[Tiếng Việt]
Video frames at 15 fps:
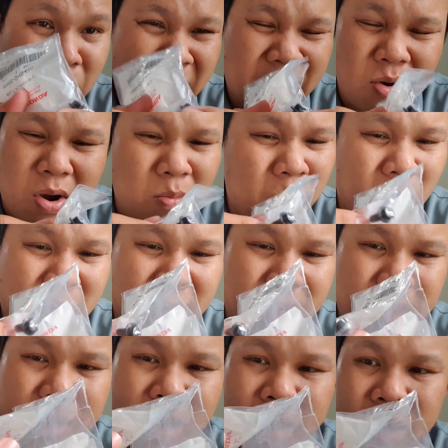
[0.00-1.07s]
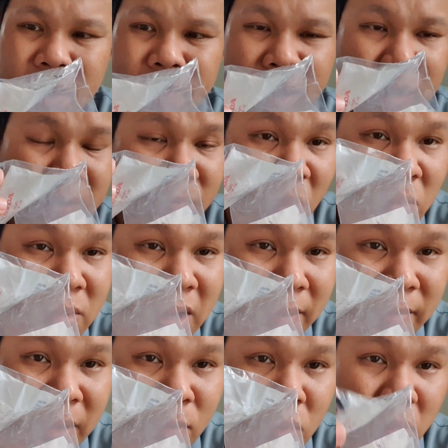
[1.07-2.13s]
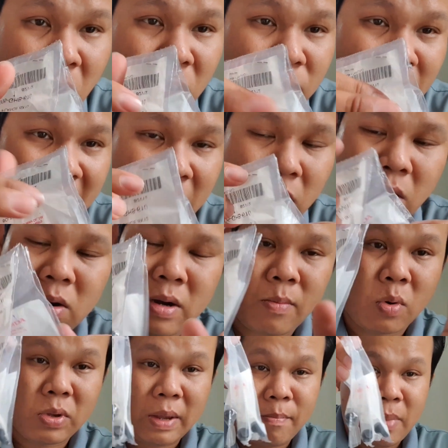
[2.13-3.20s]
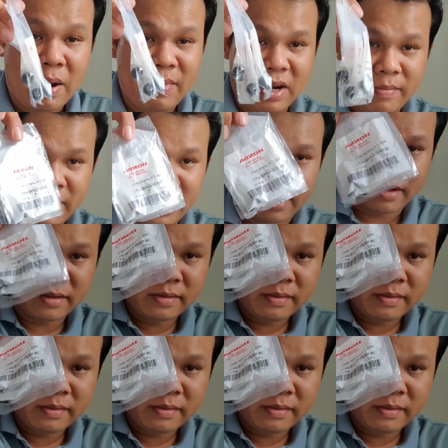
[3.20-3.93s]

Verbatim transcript: mấy con ốc màu đen này cực kỳ mắc 45 ngàn một con ba con là 135 ngàn